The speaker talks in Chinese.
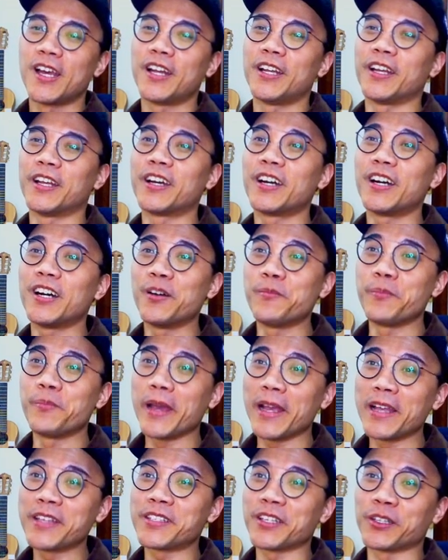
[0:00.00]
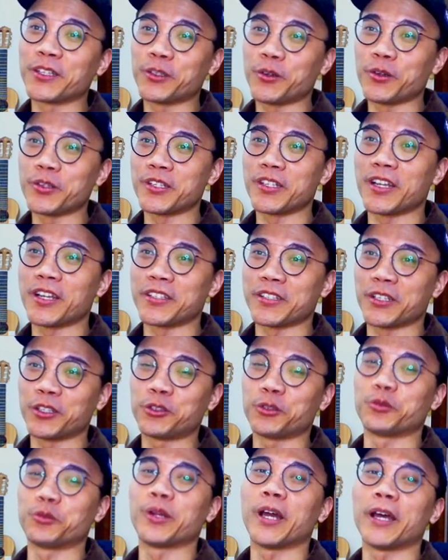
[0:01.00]
连 amazing 都已经让人家
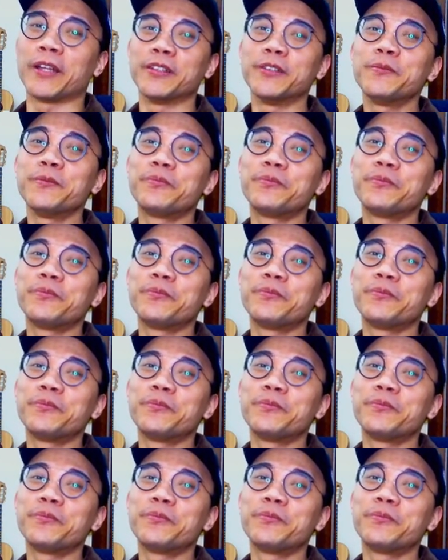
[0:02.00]
堵烂了，